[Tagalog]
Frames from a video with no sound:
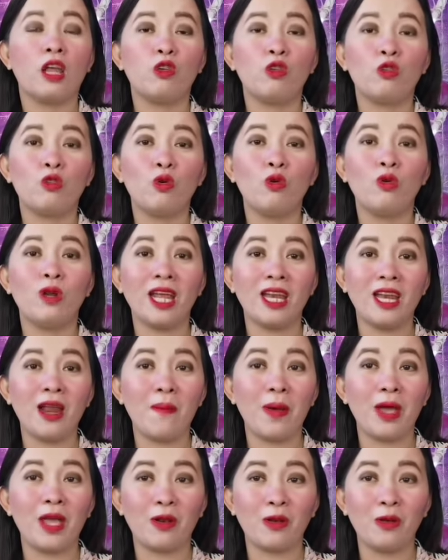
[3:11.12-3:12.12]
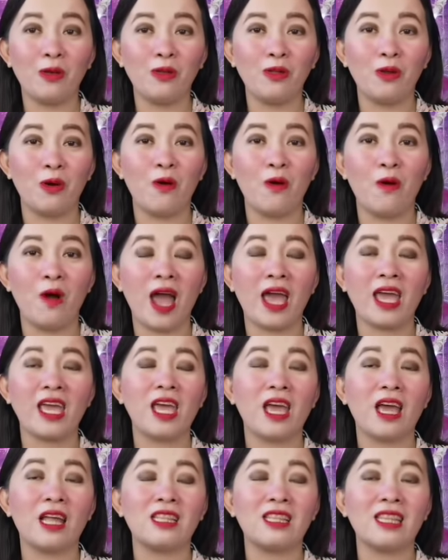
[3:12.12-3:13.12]
yung tunay na may runo
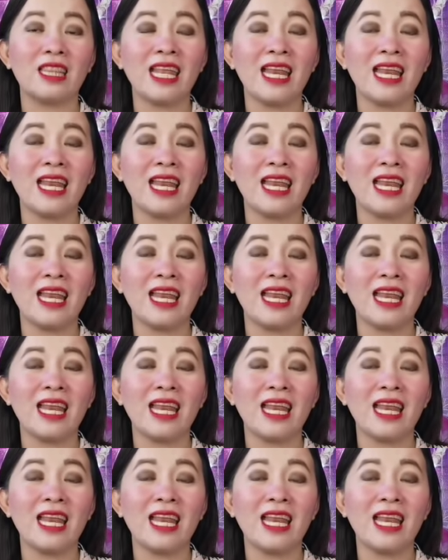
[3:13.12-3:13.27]
ay eh,